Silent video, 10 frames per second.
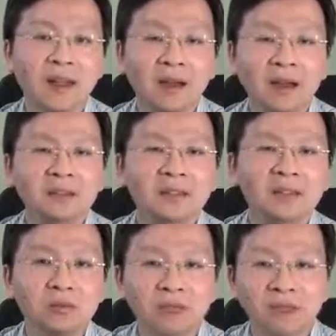二零
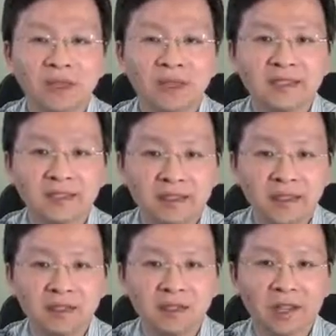一五年在外
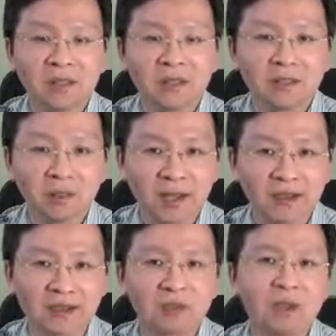交上就开
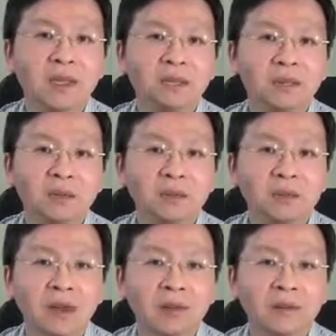始全面推
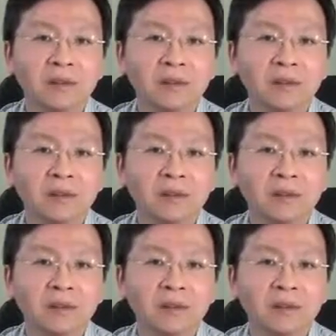动了，